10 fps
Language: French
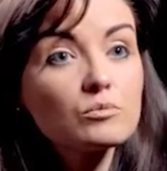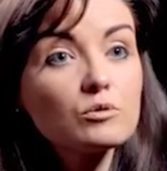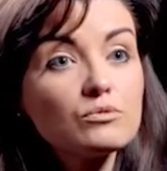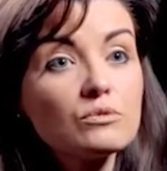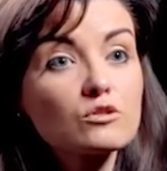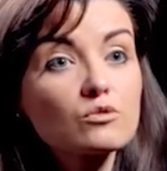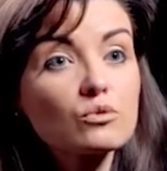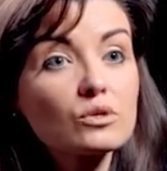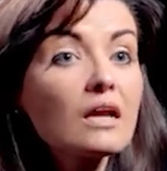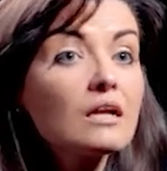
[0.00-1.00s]
des populations
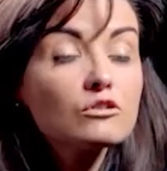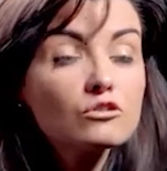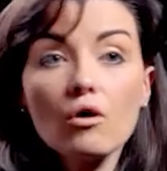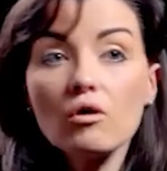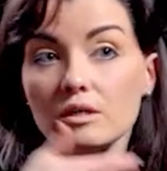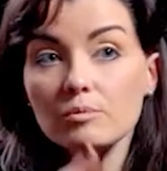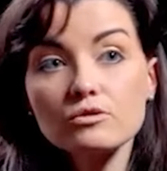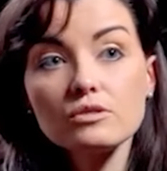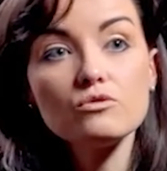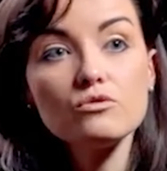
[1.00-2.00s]
locales dans les
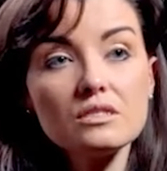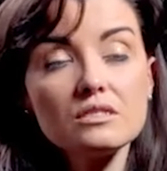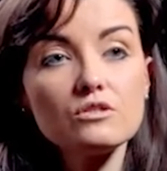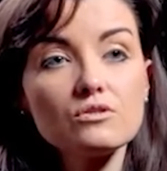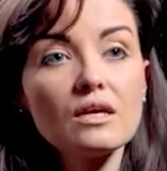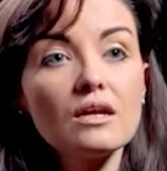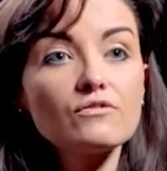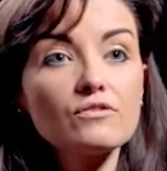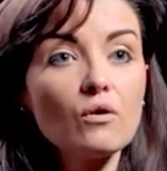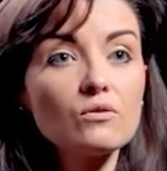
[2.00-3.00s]
processus décisionnels
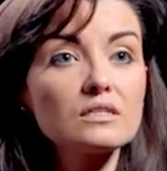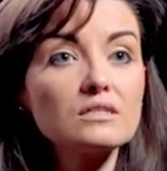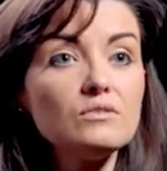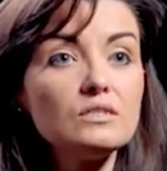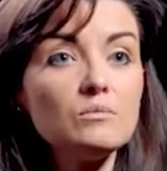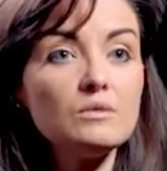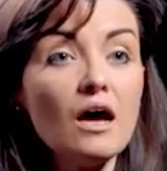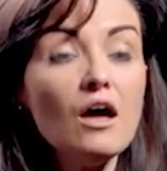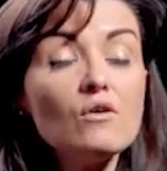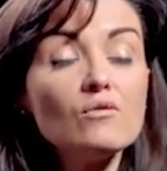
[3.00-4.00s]
afférents aux activités
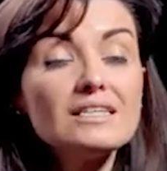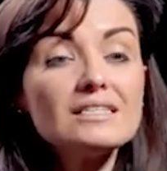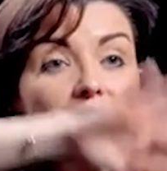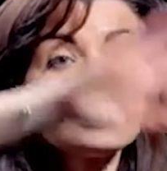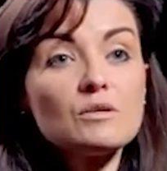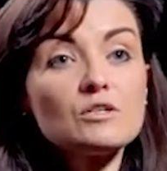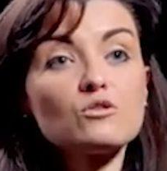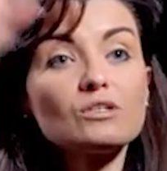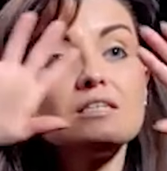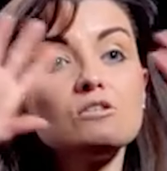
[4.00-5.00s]
minières. Vous voyez, c'est un espèce
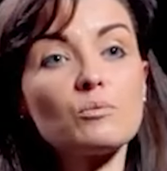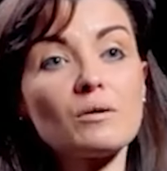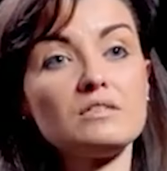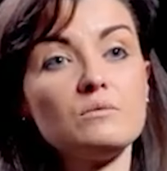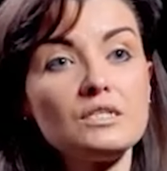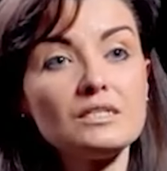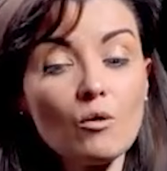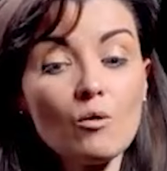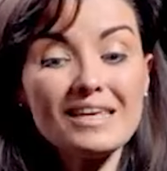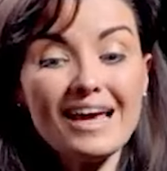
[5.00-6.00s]
de guide de principes
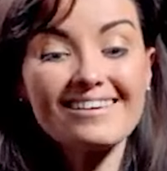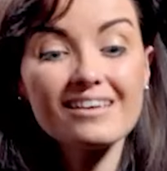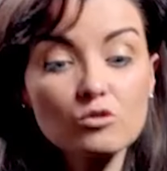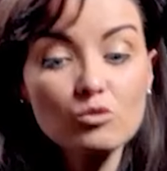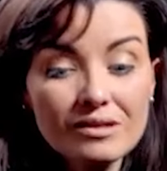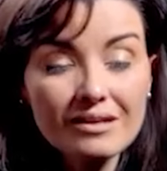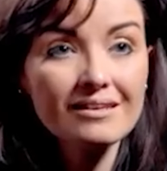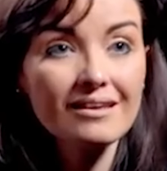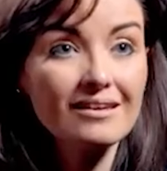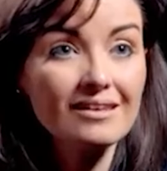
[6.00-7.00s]
généraux, mais il n'y a rien de concret,
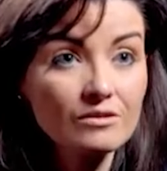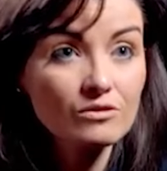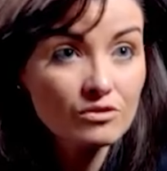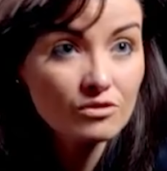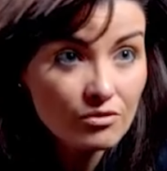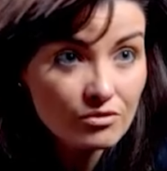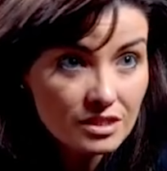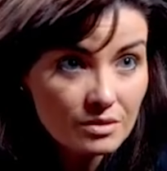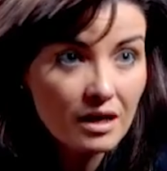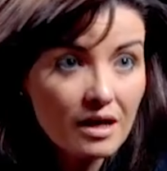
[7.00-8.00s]
il n'y a rien de
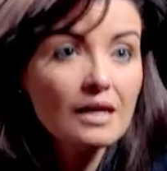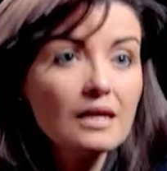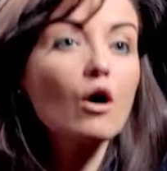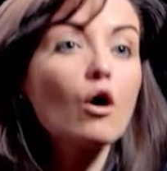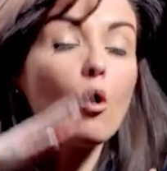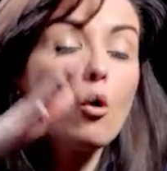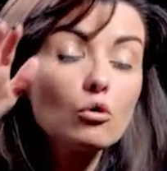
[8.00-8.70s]
tangible. Et alors,